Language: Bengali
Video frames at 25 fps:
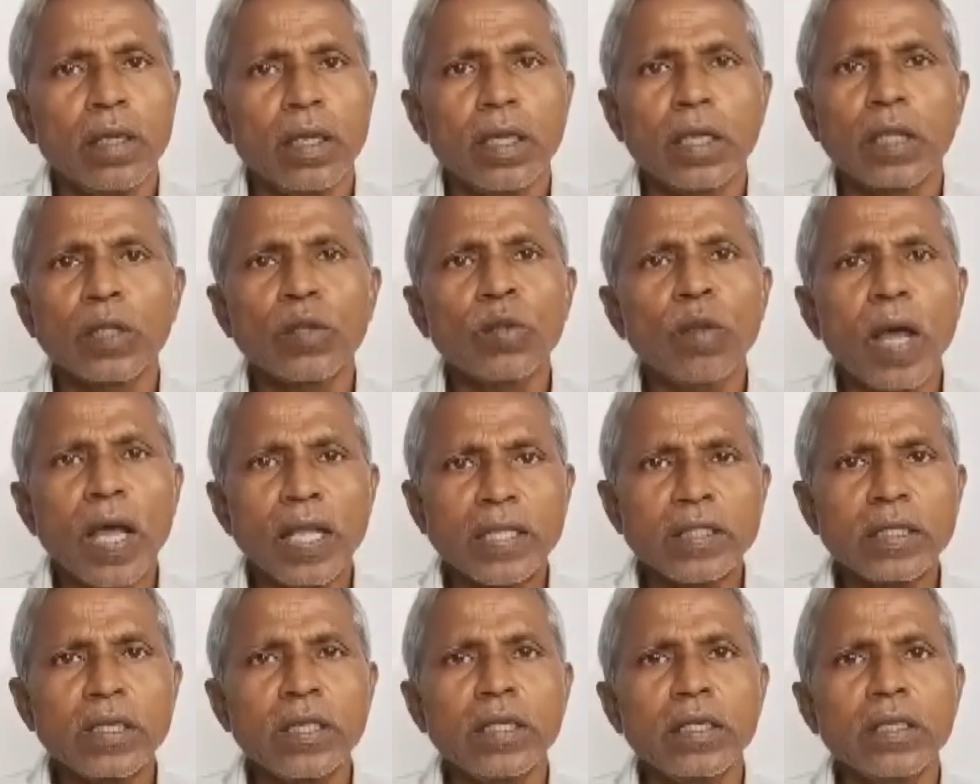এটা তো
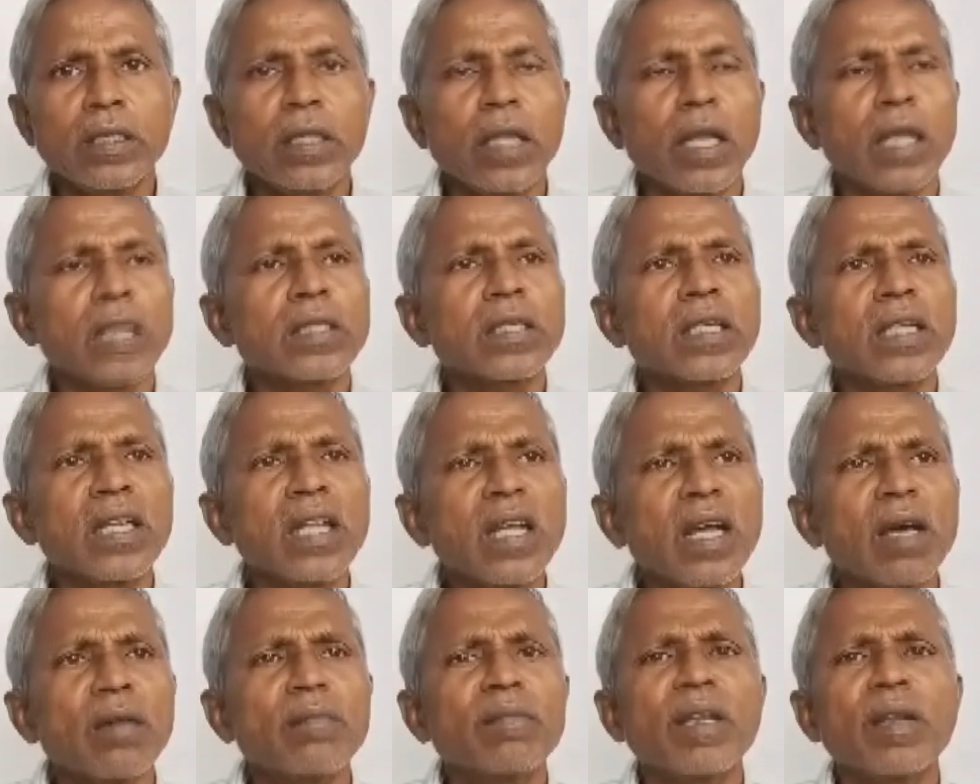আছেই
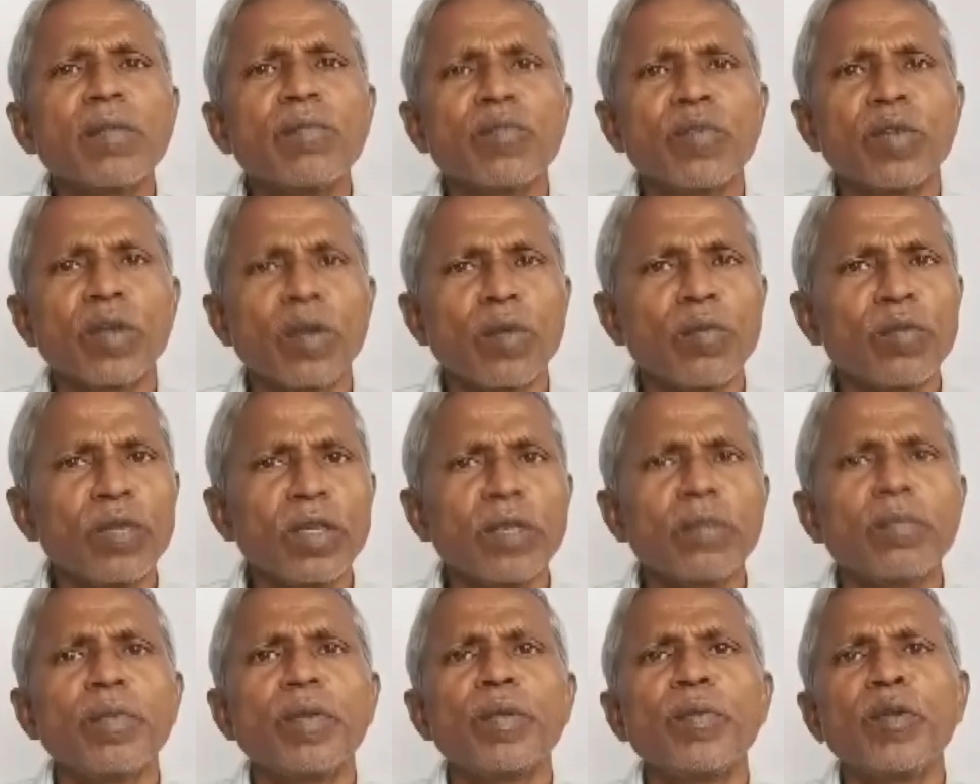তাছাড়া আমরা
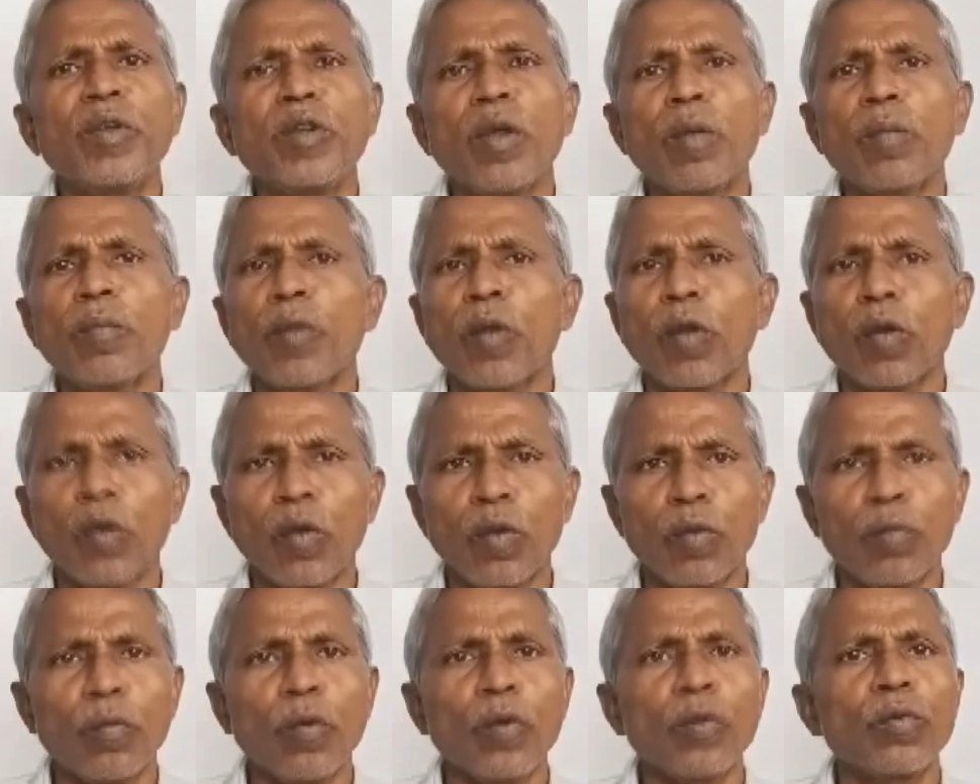মোটামুটি বিভিন্ন
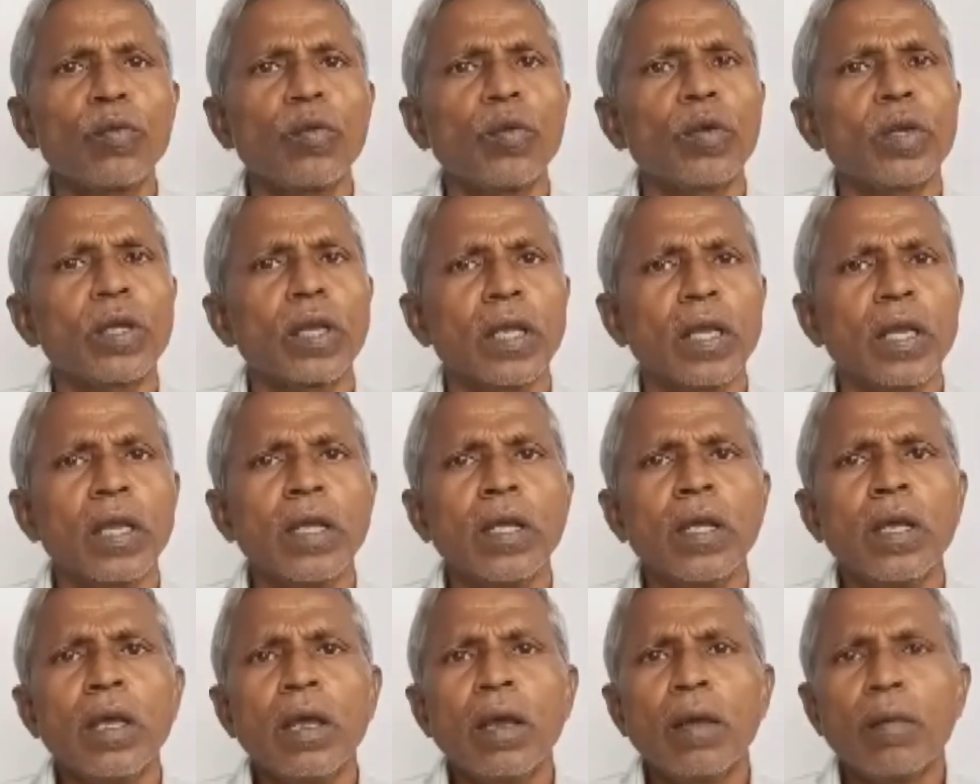প্রকল্পগুলোকে
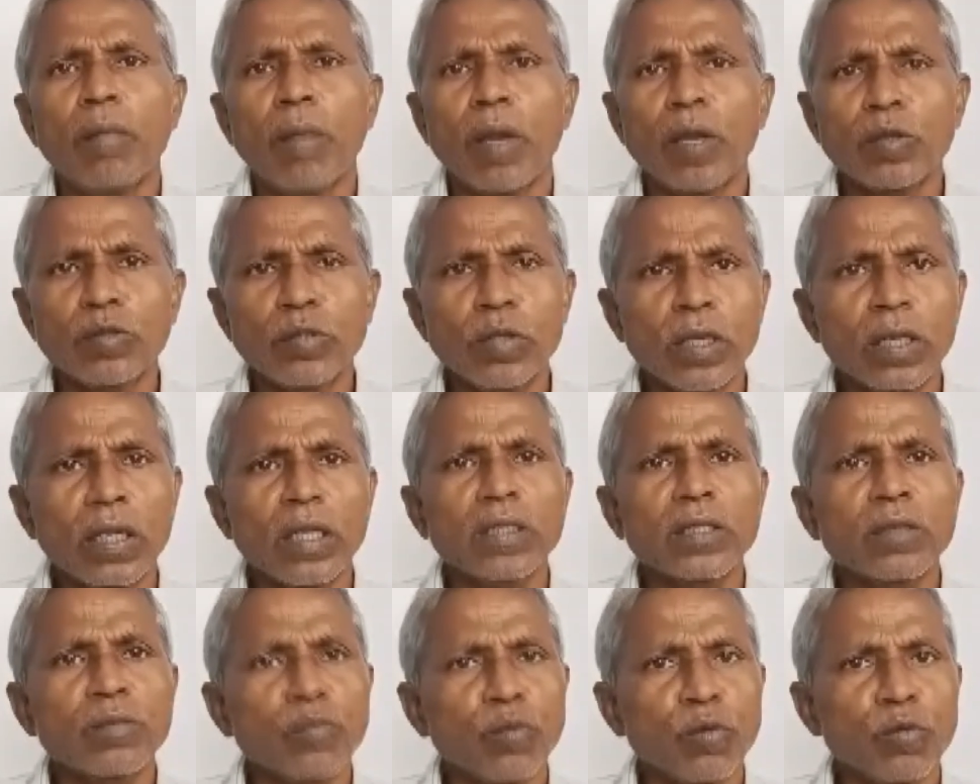মানুষের
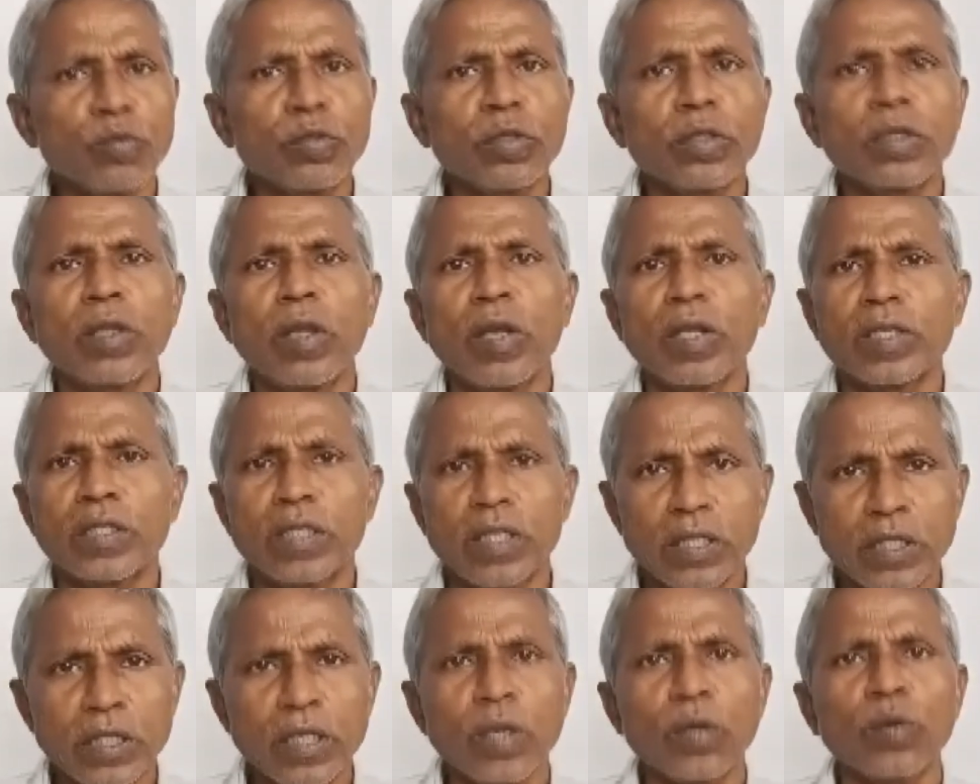কাছে পৌঁছে দেওয়ার
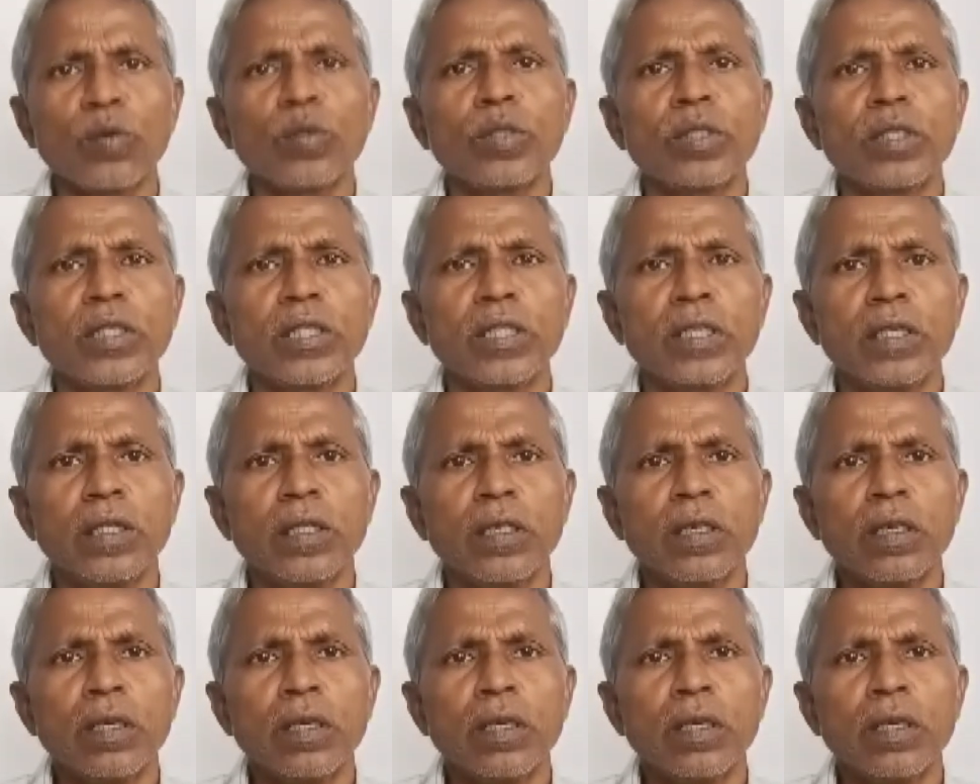চেষ্টা করছি